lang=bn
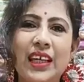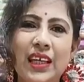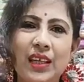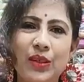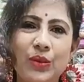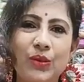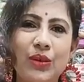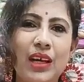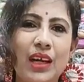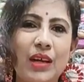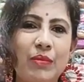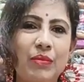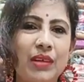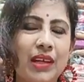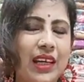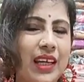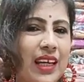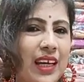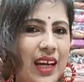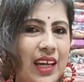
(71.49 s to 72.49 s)
একটু
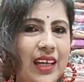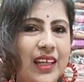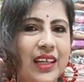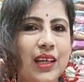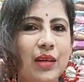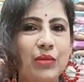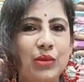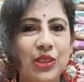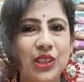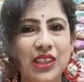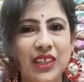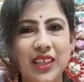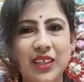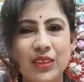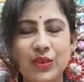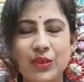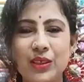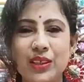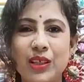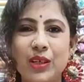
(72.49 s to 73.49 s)
লাইভটাকে লাইক এবং শেয়ার
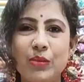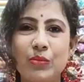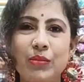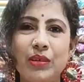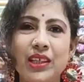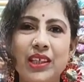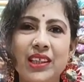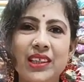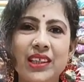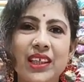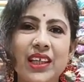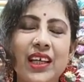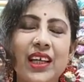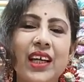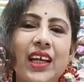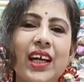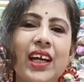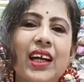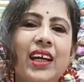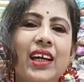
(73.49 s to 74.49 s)
করে দাও প্লিজ
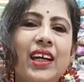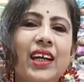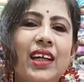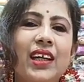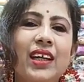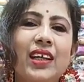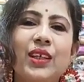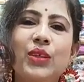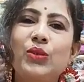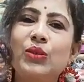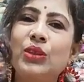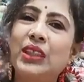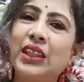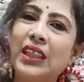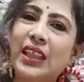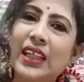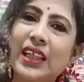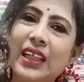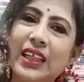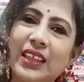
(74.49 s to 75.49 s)
কুর্তির
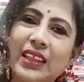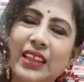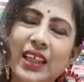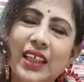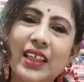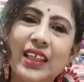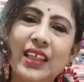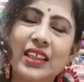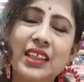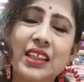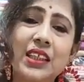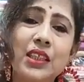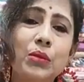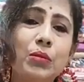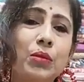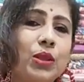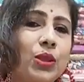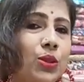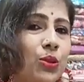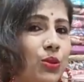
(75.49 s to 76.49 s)
কালেকশন নিয়ে এসেছি
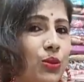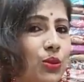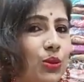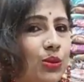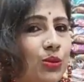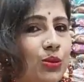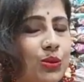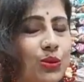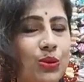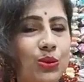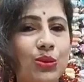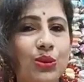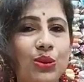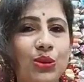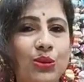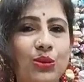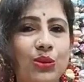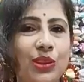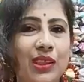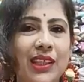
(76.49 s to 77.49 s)
ভীষণ সুন্দর সুন্দর
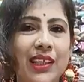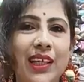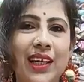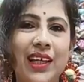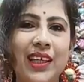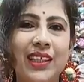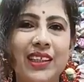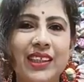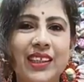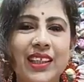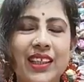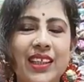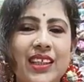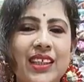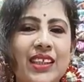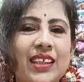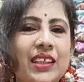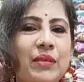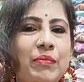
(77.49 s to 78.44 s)
কুর্তির কালেকশন আছে